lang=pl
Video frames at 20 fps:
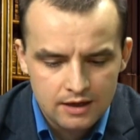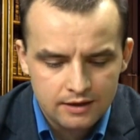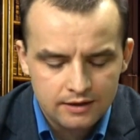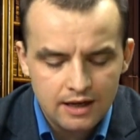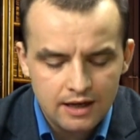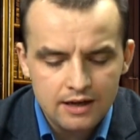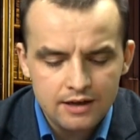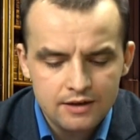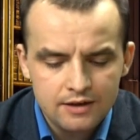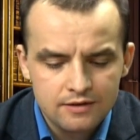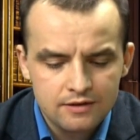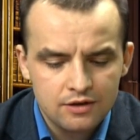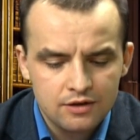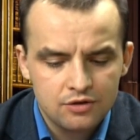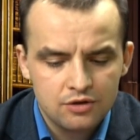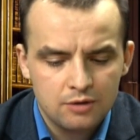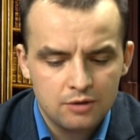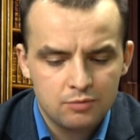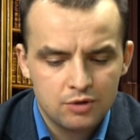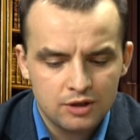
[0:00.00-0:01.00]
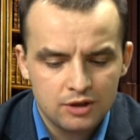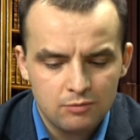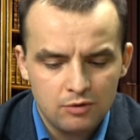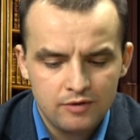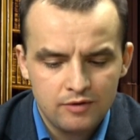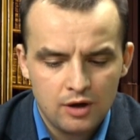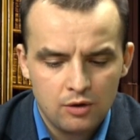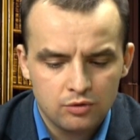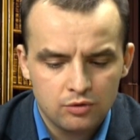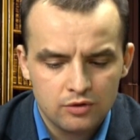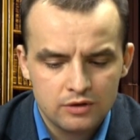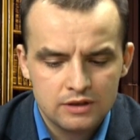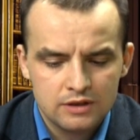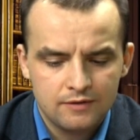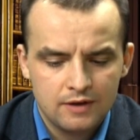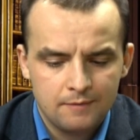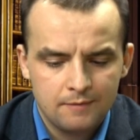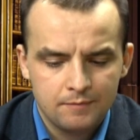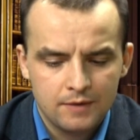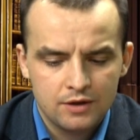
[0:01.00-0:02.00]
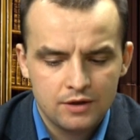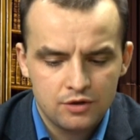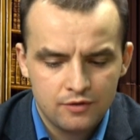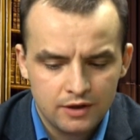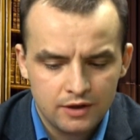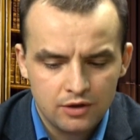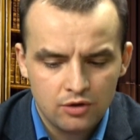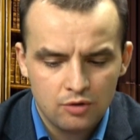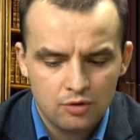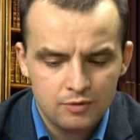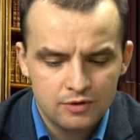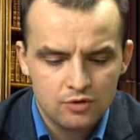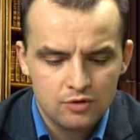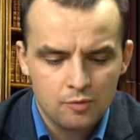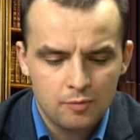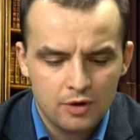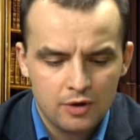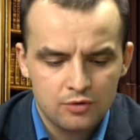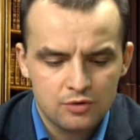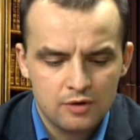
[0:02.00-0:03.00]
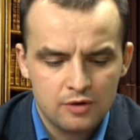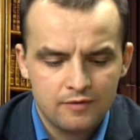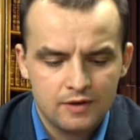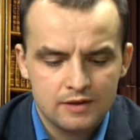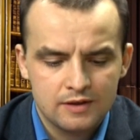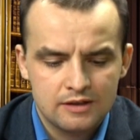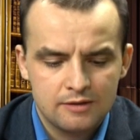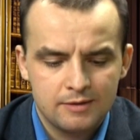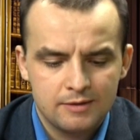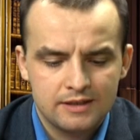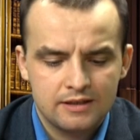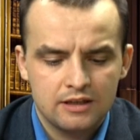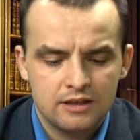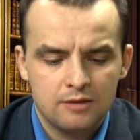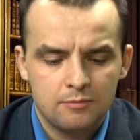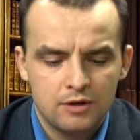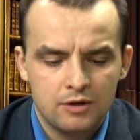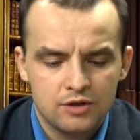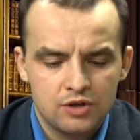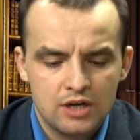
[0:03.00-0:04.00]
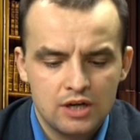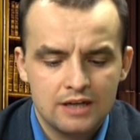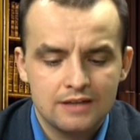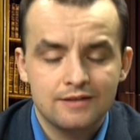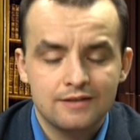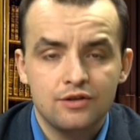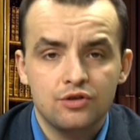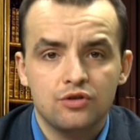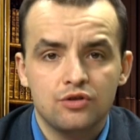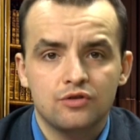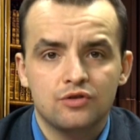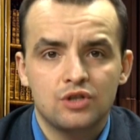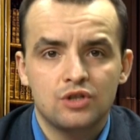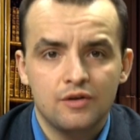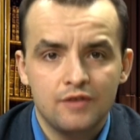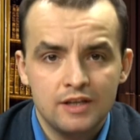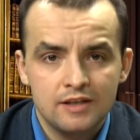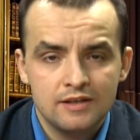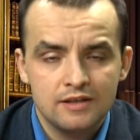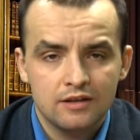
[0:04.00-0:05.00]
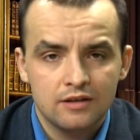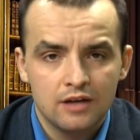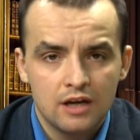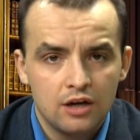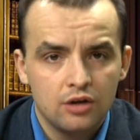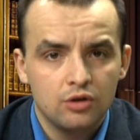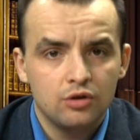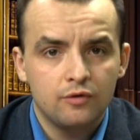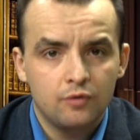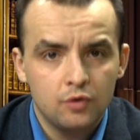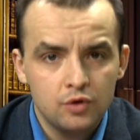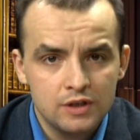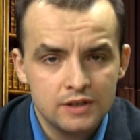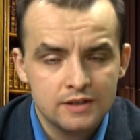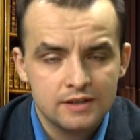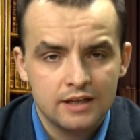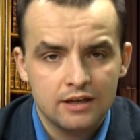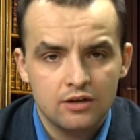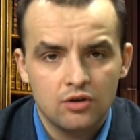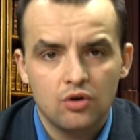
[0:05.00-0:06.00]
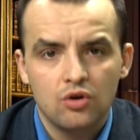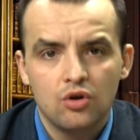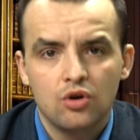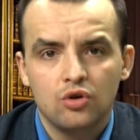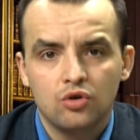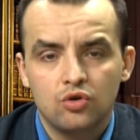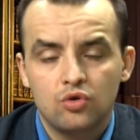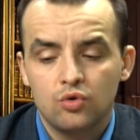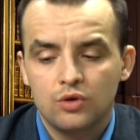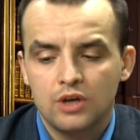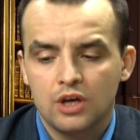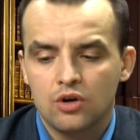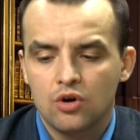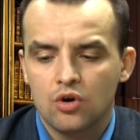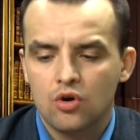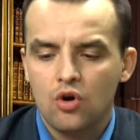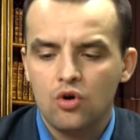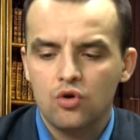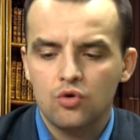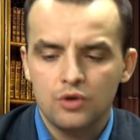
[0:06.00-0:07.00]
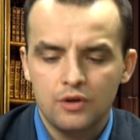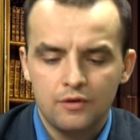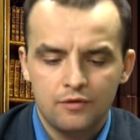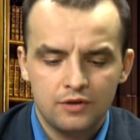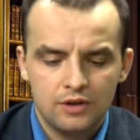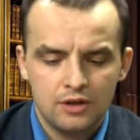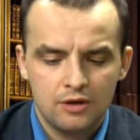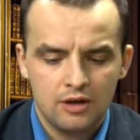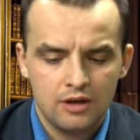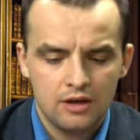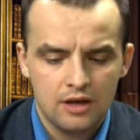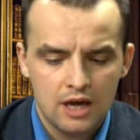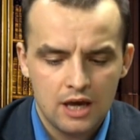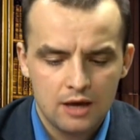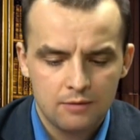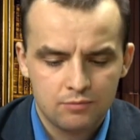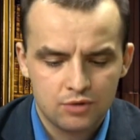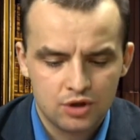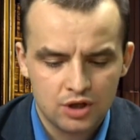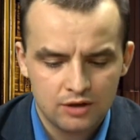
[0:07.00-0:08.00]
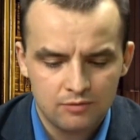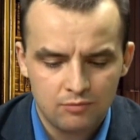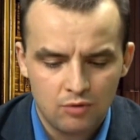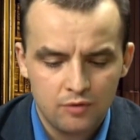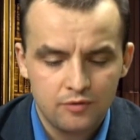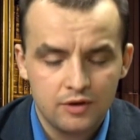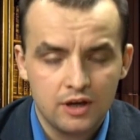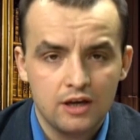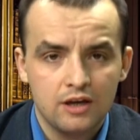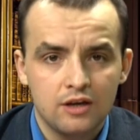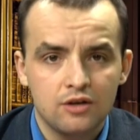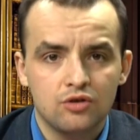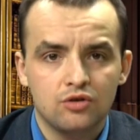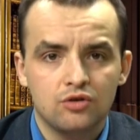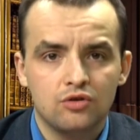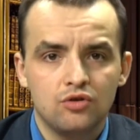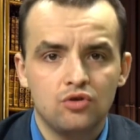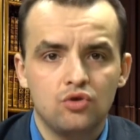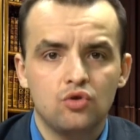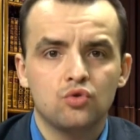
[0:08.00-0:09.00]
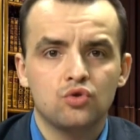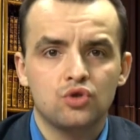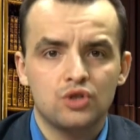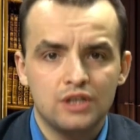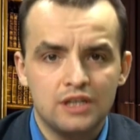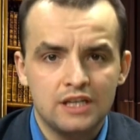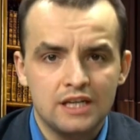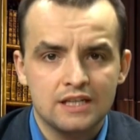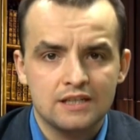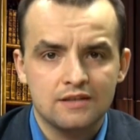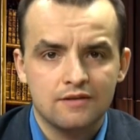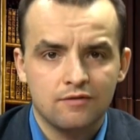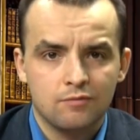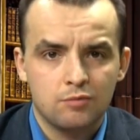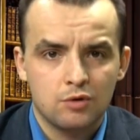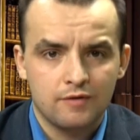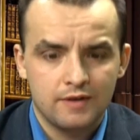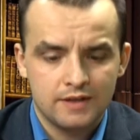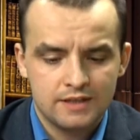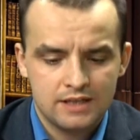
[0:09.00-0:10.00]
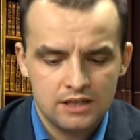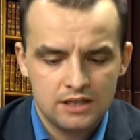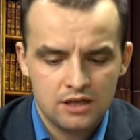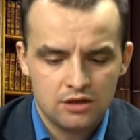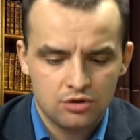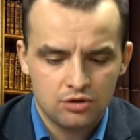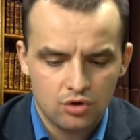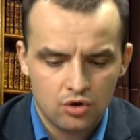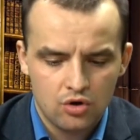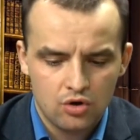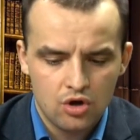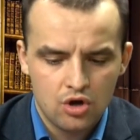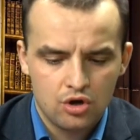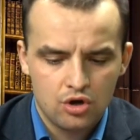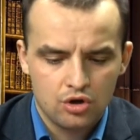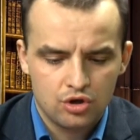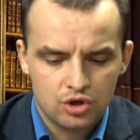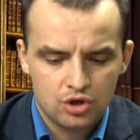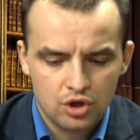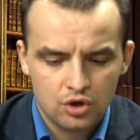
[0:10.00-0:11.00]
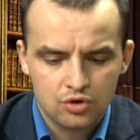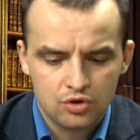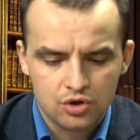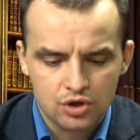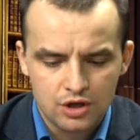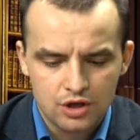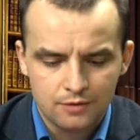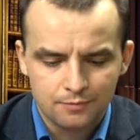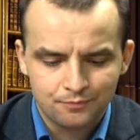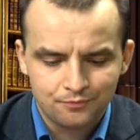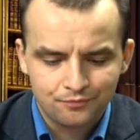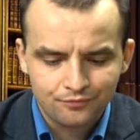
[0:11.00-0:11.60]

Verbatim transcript: Dalej jest jeszcze przedmowa autorstwa świętego biskupa Józefa Sebastiana Pelczara z 1922 roku i w tej przedmowie już jest wprowadzenie do książki.